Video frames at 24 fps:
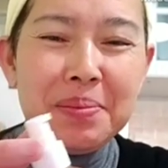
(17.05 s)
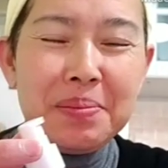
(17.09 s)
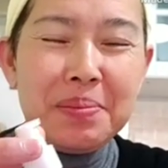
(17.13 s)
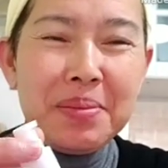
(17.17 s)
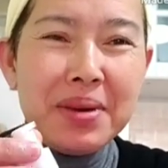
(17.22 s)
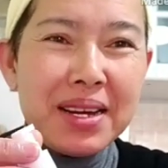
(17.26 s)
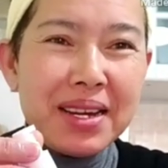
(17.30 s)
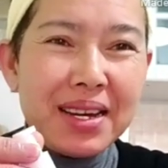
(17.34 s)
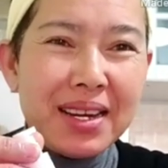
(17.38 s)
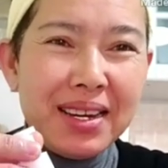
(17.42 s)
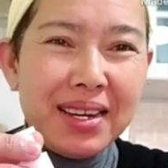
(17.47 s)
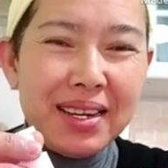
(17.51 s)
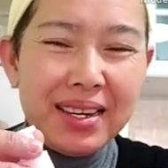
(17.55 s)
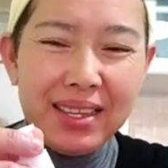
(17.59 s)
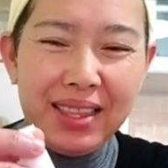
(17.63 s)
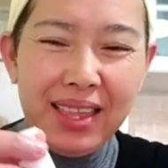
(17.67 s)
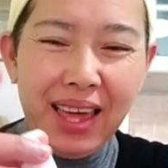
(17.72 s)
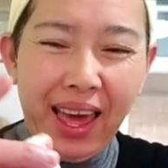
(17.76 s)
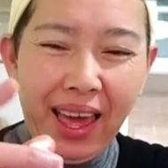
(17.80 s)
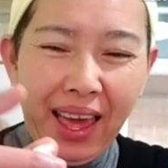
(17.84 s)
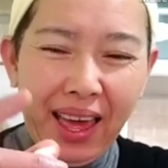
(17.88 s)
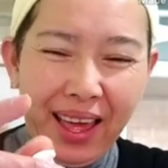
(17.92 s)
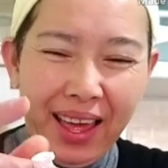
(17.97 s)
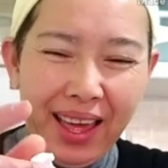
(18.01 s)
เมื่อคืน
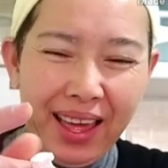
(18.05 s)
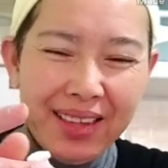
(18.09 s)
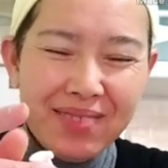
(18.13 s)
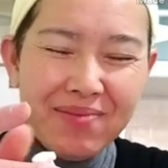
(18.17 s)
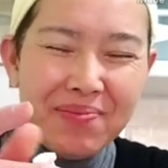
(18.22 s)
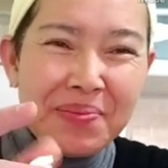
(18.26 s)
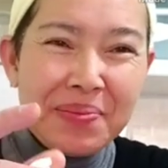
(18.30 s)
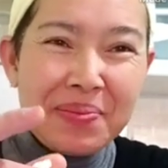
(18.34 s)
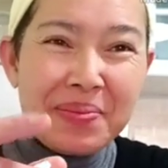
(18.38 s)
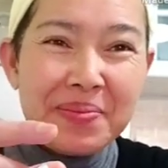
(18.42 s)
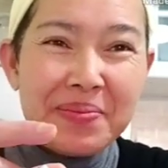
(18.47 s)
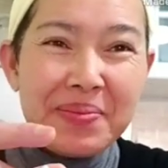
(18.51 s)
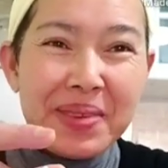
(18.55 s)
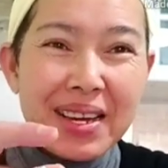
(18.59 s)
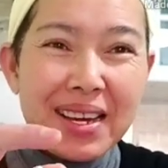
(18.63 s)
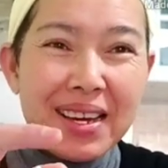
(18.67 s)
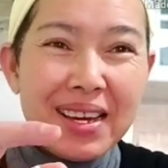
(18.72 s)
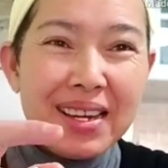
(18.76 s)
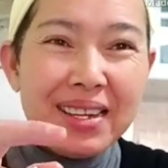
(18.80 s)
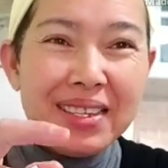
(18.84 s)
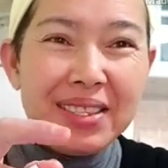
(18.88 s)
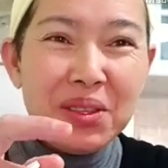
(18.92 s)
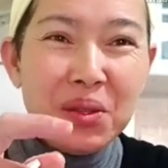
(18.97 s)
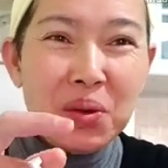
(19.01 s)
เมื่อ
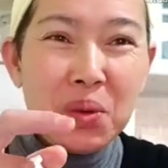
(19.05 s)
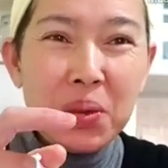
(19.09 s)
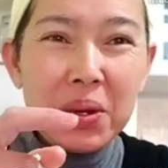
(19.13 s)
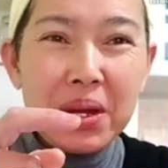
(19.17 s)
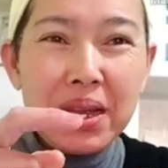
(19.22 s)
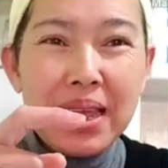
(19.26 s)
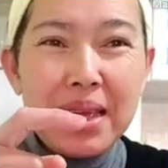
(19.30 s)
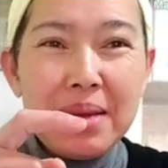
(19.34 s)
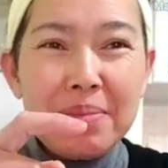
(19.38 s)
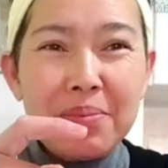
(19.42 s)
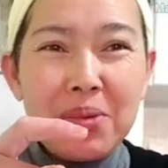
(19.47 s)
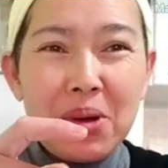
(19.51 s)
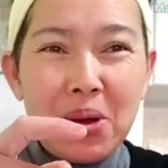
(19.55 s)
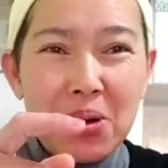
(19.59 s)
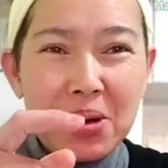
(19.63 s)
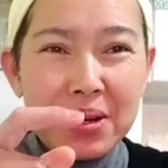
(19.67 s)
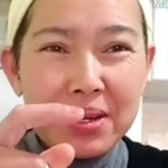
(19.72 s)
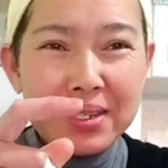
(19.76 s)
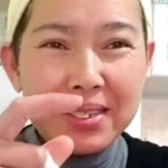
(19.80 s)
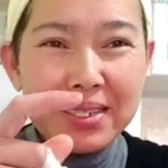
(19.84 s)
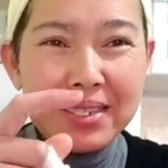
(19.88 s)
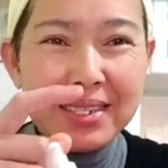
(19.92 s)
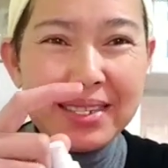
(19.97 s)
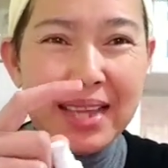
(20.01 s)
คืนดูคลิปของ
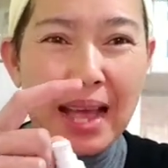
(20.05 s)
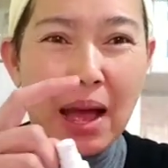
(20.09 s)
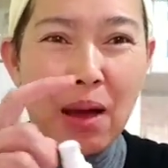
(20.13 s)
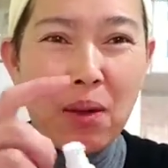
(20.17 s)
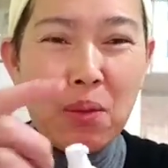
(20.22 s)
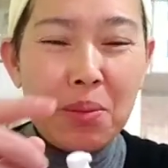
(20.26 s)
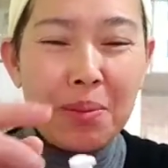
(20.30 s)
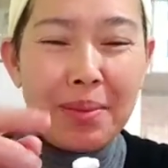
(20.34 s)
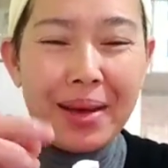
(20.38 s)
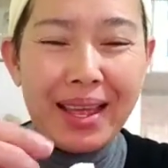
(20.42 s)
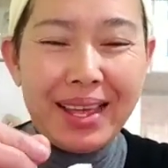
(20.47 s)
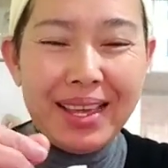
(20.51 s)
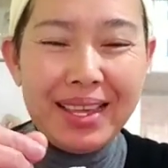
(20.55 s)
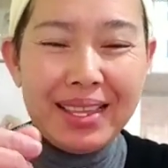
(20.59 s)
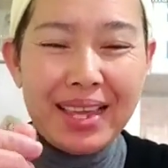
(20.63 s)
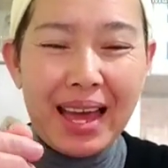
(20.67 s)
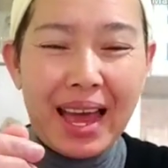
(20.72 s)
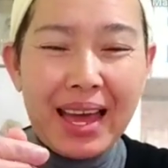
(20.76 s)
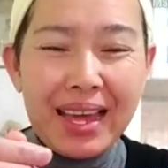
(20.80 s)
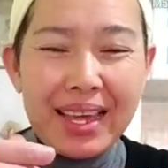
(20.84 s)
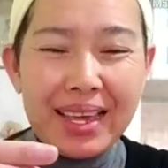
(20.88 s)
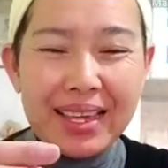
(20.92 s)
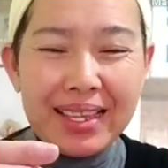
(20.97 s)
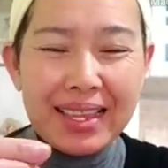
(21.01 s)
สาวไหมไท
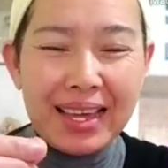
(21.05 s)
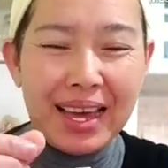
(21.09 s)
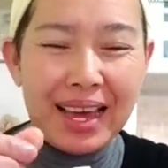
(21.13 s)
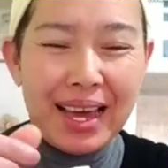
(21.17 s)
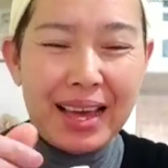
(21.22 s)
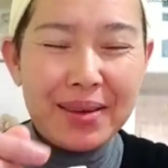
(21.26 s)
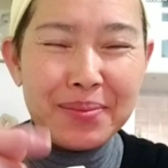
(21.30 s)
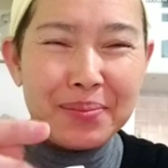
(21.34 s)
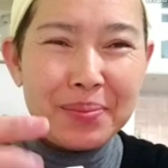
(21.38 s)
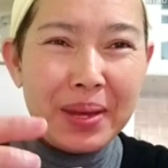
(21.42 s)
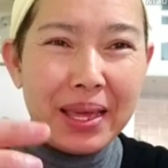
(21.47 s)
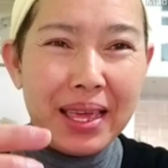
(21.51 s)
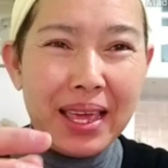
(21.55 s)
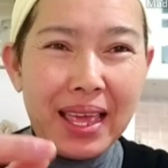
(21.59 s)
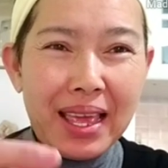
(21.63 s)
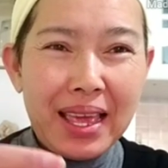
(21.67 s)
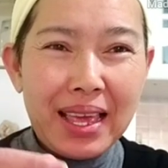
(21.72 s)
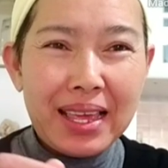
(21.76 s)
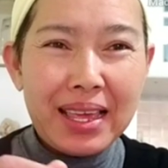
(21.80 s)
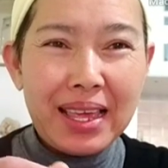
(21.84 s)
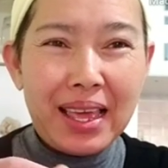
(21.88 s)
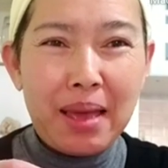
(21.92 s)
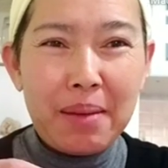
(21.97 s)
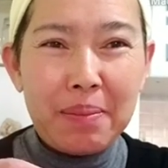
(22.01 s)
ยนะคะไป
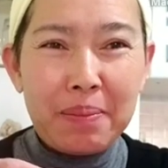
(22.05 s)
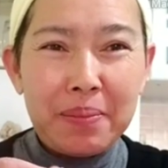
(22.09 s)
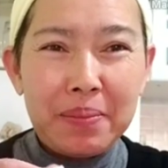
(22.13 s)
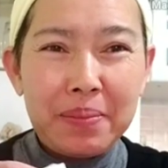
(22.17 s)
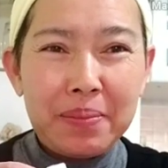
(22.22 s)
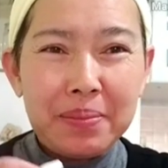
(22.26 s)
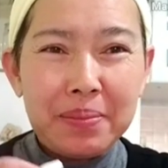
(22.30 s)
เก็บ